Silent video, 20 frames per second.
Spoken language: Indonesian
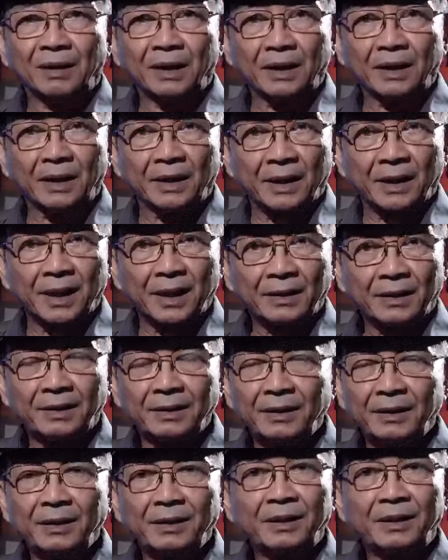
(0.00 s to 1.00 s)
Dari
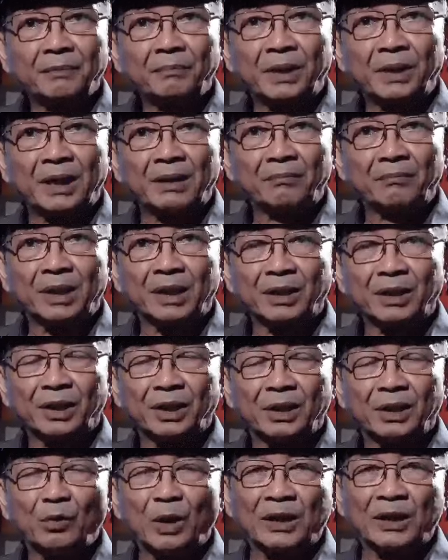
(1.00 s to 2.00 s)
generasi
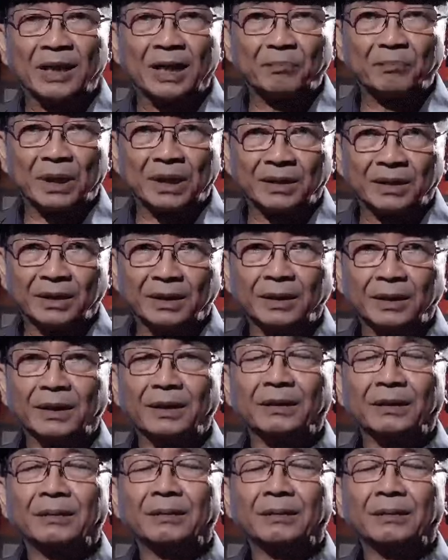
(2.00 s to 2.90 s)
1928 ini,